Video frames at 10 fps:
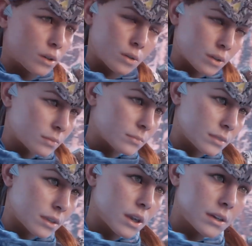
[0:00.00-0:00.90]
Você
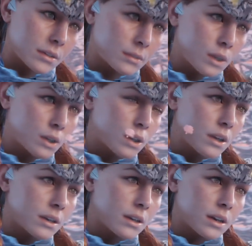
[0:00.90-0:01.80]
parece triste, não é?
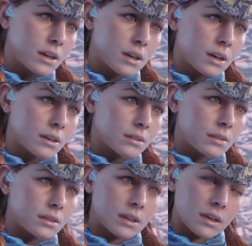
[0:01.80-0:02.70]

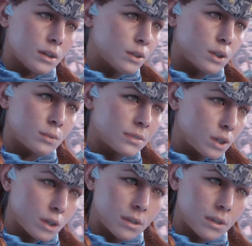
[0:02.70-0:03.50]
Eu ouvi a palavra